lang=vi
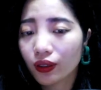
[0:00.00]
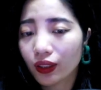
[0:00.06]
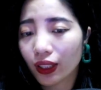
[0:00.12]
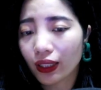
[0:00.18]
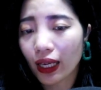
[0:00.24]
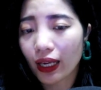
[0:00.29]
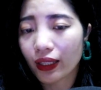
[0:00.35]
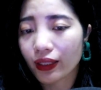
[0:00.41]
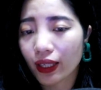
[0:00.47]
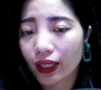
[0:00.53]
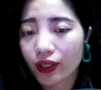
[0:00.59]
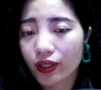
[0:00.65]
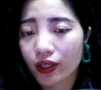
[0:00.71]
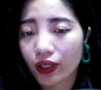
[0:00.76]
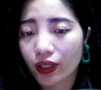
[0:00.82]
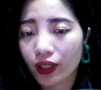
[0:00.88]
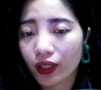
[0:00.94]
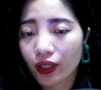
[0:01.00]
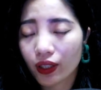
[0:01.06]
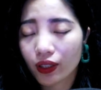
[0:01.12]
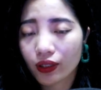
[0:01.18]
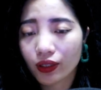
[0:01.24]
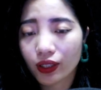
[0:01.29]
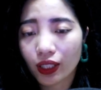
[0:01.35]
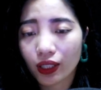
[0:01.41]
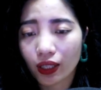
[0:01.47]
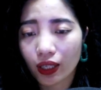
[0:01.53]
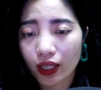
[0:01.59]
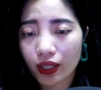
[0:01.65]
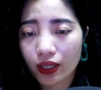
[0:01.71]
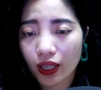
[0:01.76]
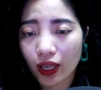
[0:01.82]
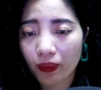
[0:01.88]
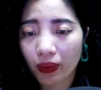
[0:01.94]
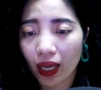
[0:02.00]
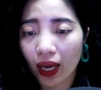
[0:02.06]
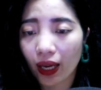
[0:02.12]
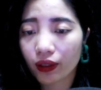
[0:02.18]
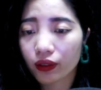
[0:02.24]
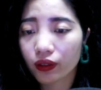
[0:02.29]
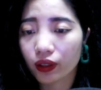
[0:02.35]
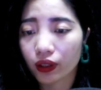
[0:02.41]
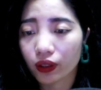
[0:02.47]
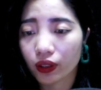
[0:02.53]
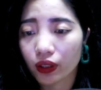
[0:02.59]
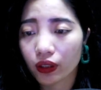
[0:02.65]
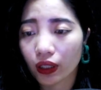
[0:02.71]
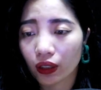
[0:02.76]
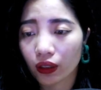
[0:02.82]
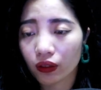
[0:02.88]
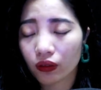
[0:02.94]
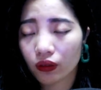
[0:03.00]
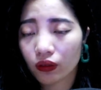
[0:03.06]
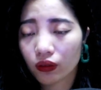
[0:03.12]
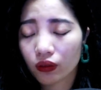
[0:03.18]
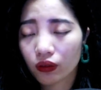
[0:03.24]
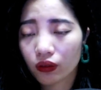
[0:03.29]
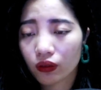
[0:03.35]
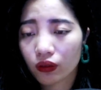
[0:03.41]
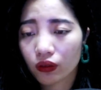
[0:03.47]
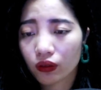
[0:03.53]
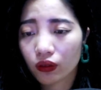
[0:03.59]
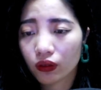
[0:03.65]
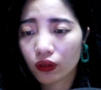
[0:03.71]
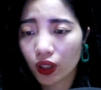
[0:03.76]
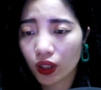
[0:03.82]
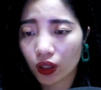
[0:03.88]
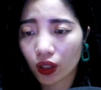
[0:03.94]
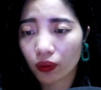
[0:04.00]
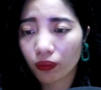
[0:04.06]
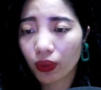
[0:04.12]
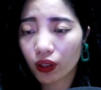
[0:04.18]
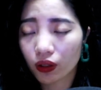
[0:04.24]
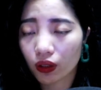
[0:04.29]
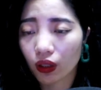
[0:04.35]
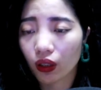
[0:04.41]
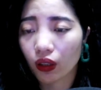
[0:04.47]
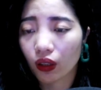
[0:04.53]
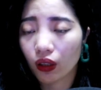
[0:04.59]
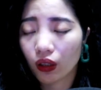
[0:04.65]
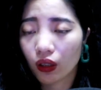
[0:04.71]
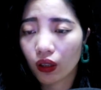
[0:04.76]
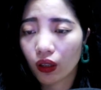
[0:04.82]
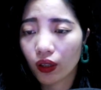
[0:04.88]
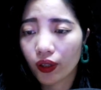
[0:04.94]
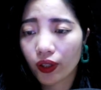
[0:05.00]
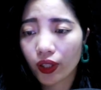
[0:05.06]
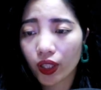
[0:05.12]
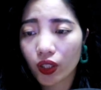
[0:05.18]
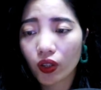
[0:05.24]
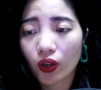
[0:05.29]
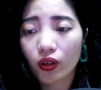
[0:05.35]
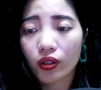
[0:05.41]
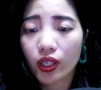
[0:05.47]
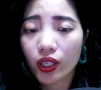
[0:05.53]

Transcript: Nhật Hạ nhanh trí nhìn lên xem là ai gửi tin nhắn thì thật bất ngờ khi nó